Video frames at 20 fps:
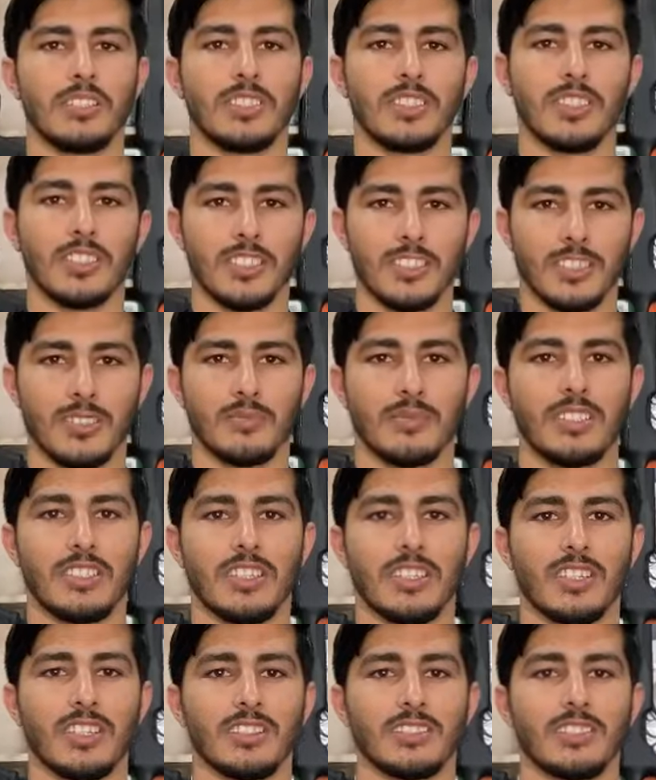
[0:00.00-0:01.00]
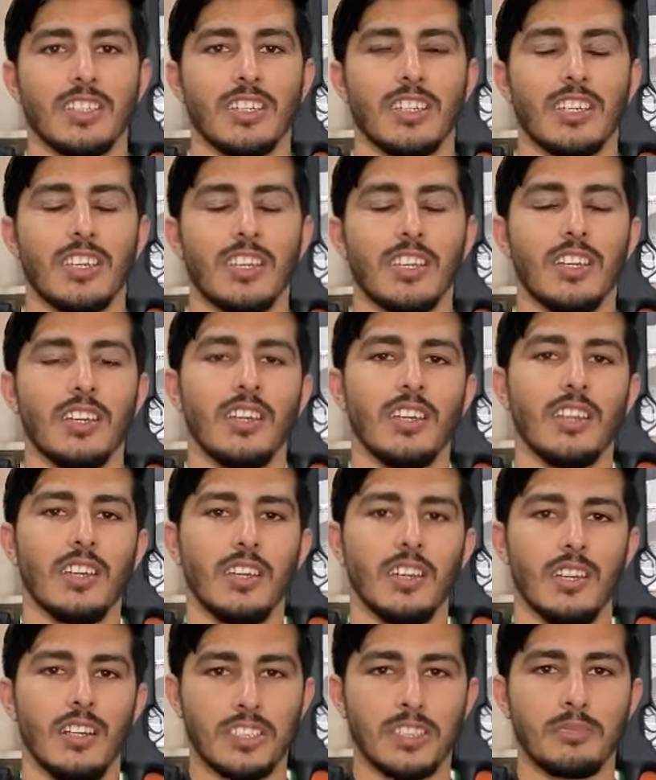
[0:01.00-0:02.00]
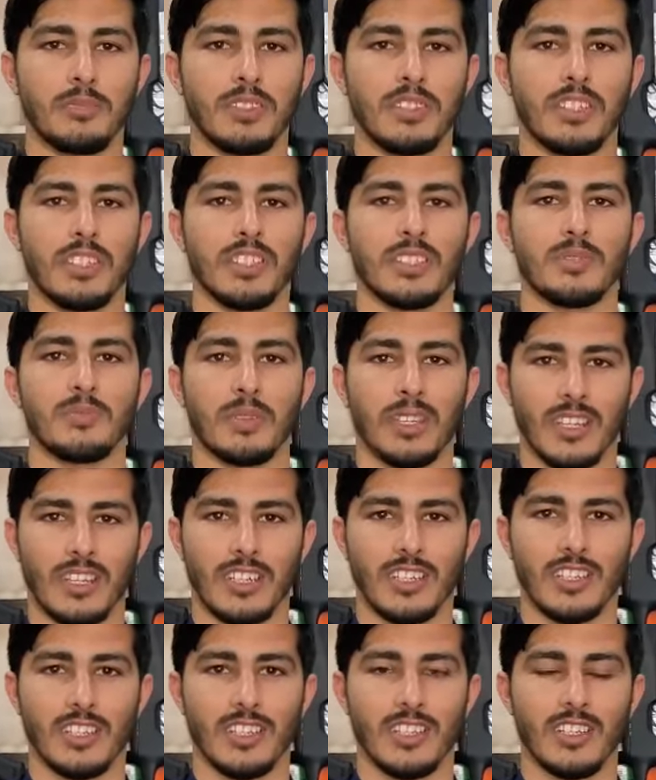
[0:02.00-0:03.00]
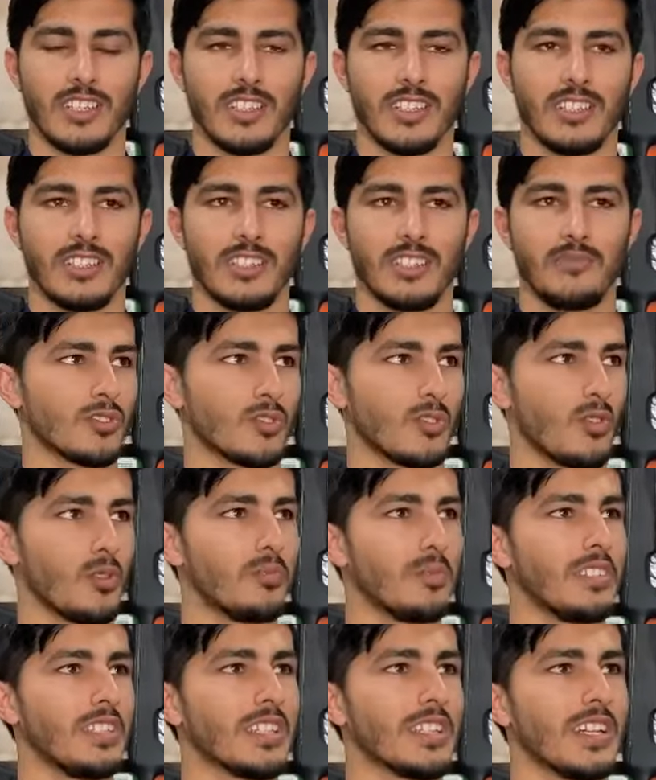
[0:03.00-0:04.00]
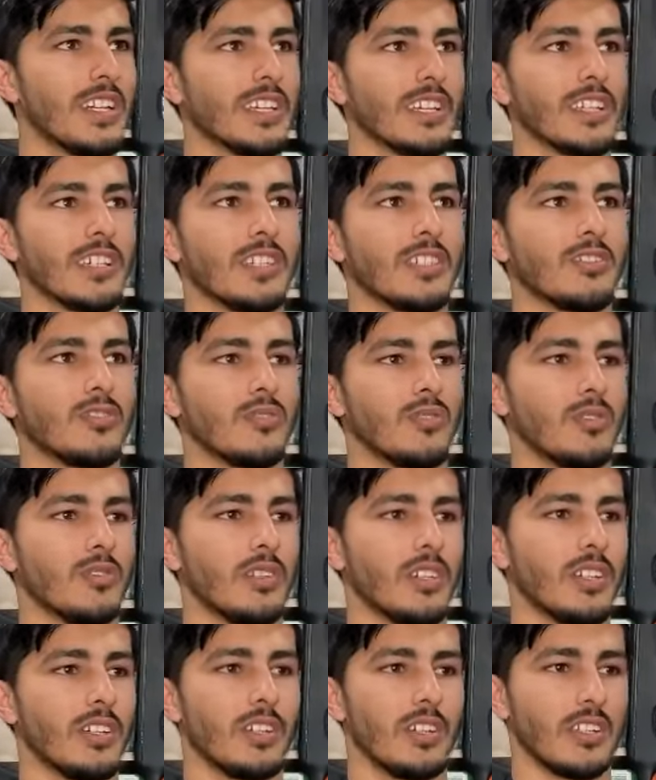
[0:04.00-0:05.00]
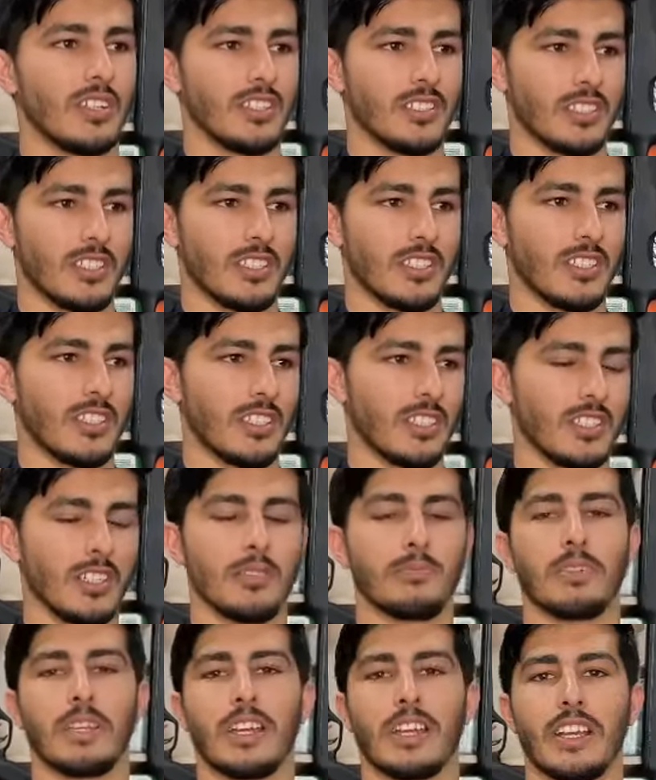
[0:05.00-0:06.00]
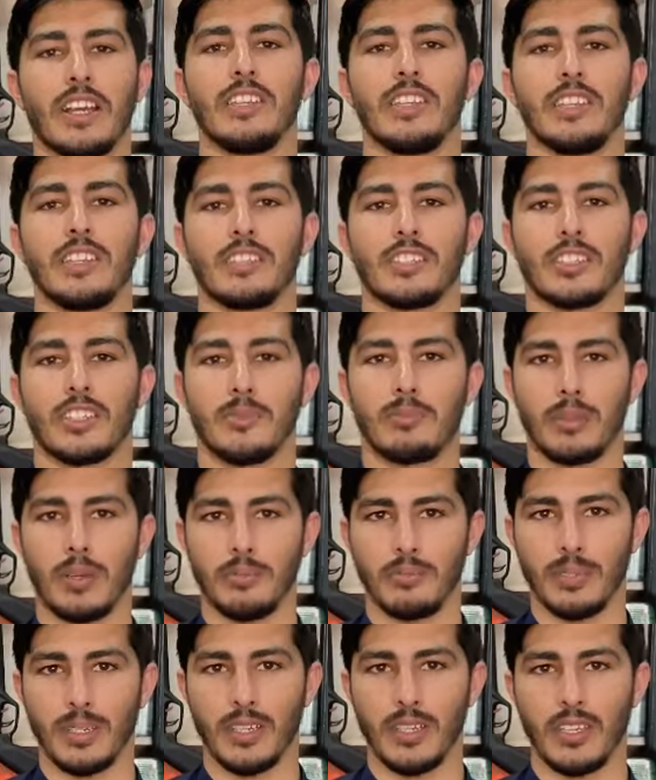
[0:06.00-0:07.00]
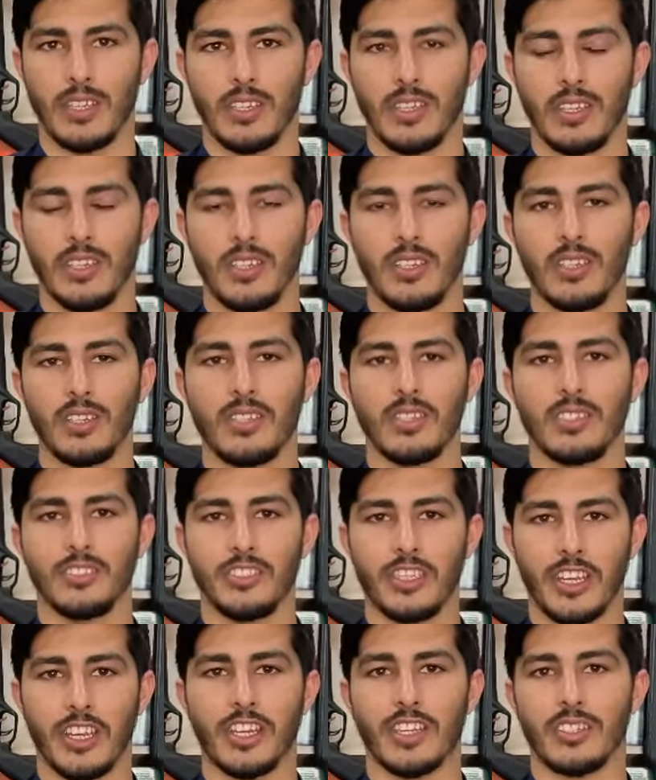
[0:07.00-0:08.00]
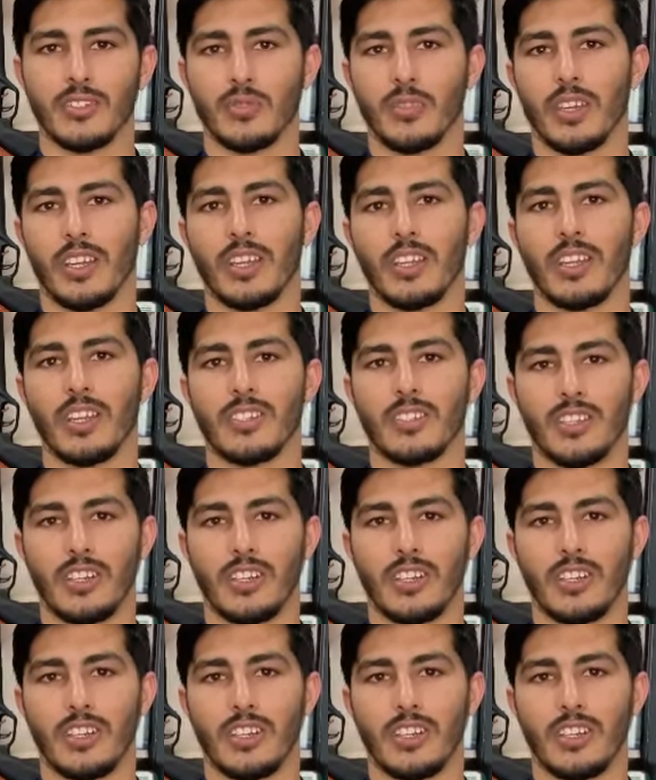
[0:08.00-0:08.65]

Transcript: बेहतरीन किस्म की एयरगन्स आए टी सी पी है स्प्रिंगर है स्कोप भी दिखाएंगे जो है इसके गन पे लग है इसके पंप है जैकेट्स वगैरह